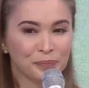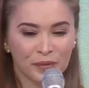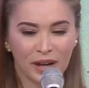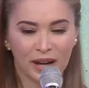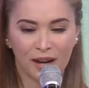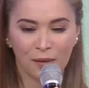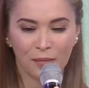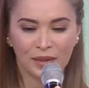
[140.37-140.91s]

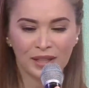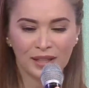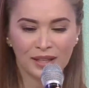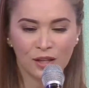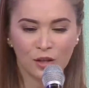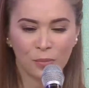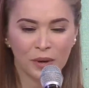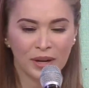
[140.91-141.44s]
Um, hindi
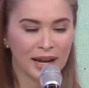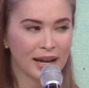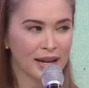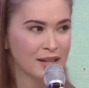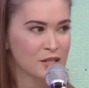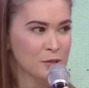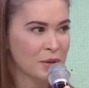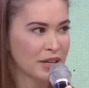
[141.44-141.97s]
ko pa
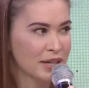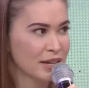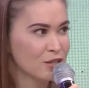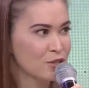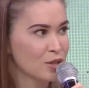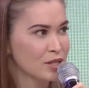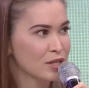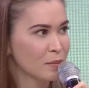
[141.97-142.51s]

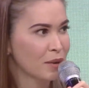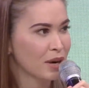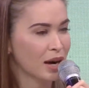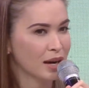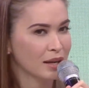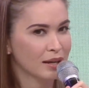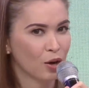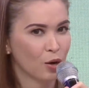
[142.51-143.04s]
na-experience yun sa mga
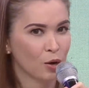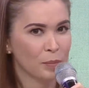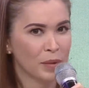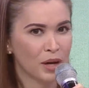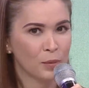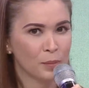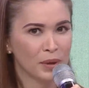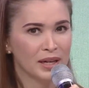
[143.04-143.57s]
anak ko.
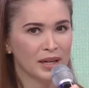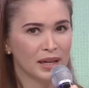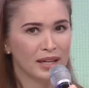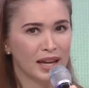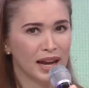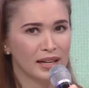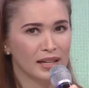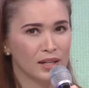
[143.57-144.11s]
Pero pag
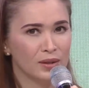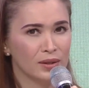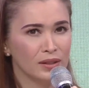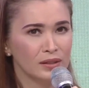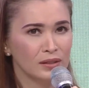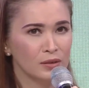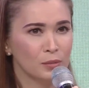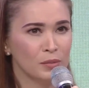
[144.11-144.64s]
nangyari
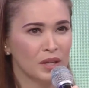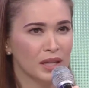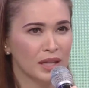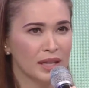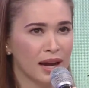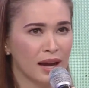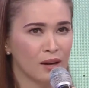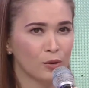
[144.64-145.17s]
yun,
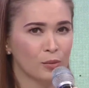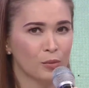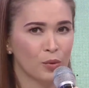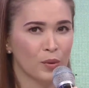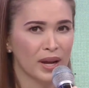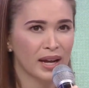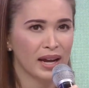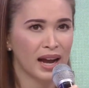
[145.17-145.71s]
umiiyak,
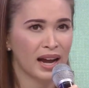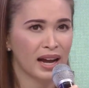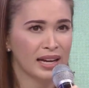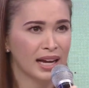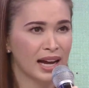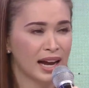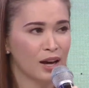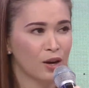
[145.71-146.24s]
umuwi,
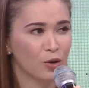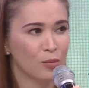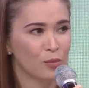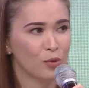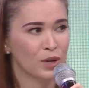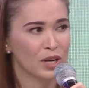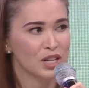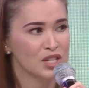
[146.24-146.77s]
hahayaan ko
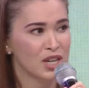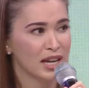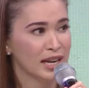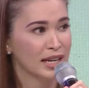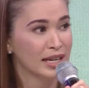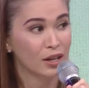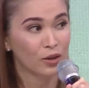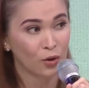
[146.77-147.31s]
muna siya
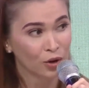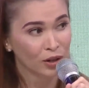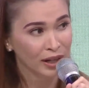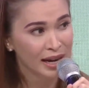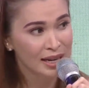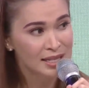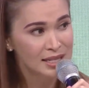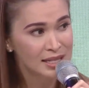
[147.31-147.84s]
ng ilang
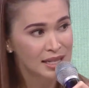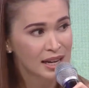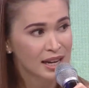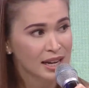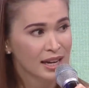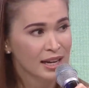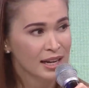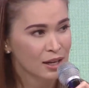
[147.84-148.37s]
oras
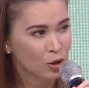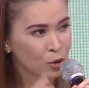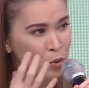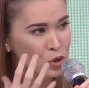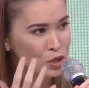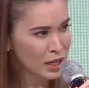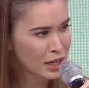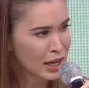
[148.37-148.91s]

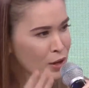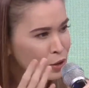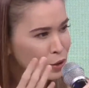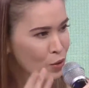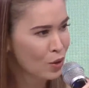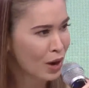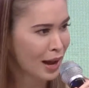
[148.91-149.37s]
ubusin niya yung luha